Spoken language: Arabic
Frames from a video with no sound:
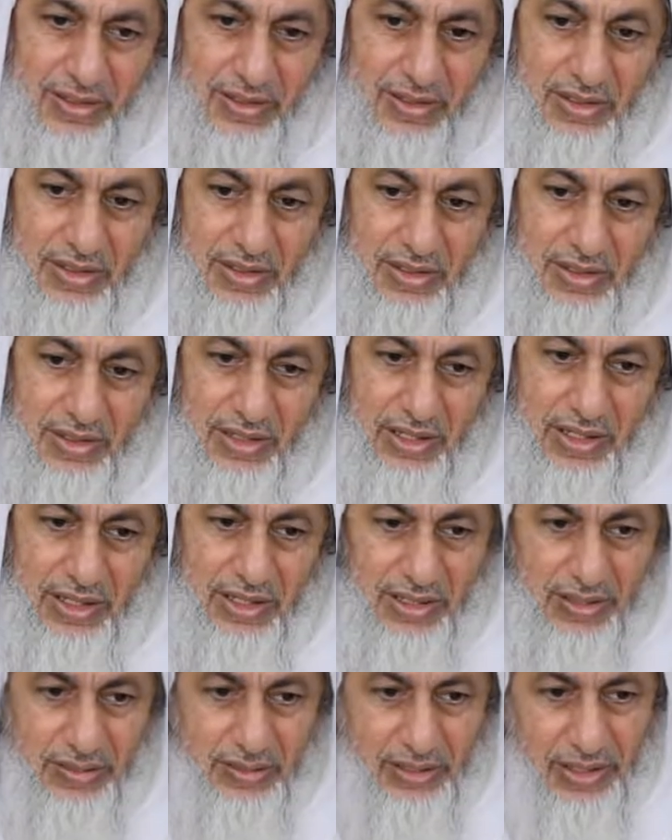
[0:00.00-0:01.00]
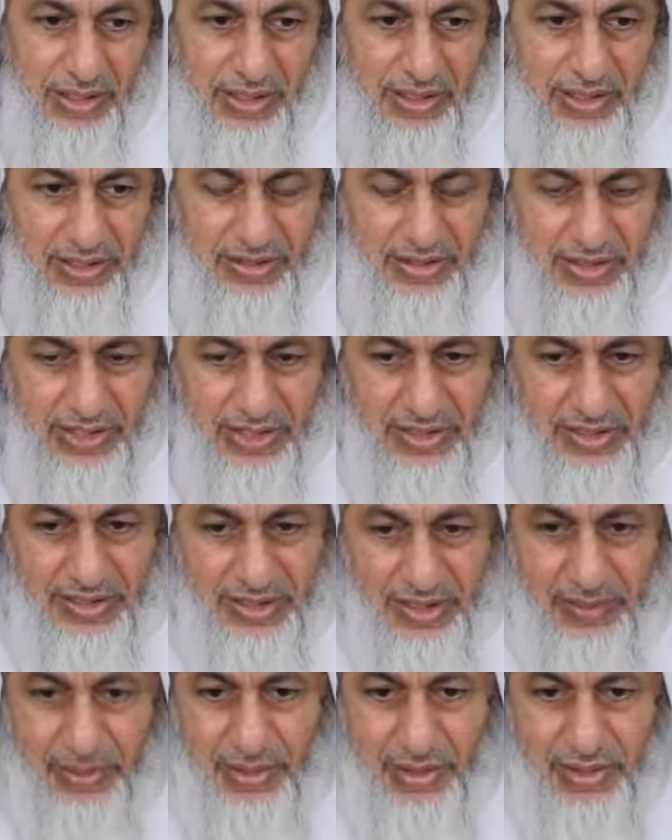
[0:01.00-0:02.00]
نعم على على شيء
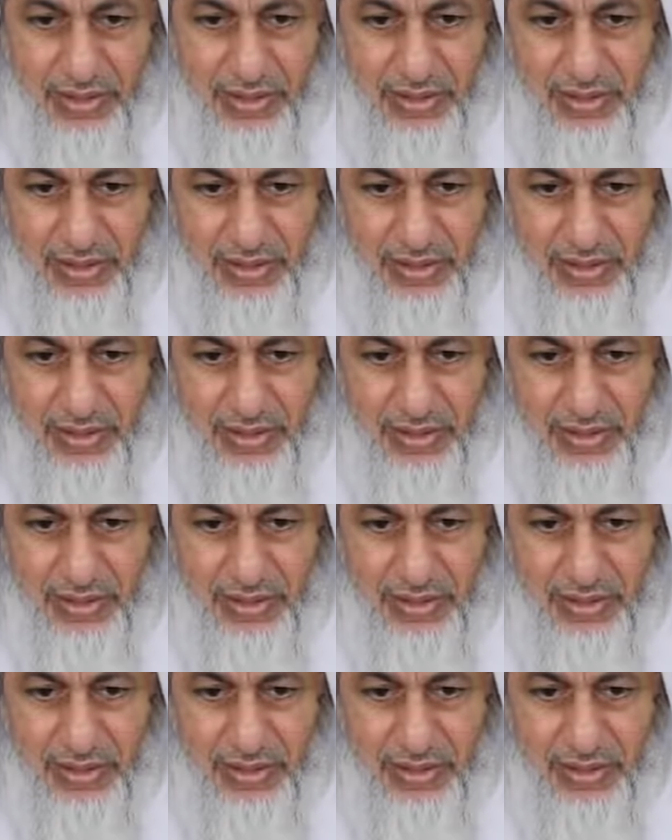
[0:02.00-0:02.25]
سبق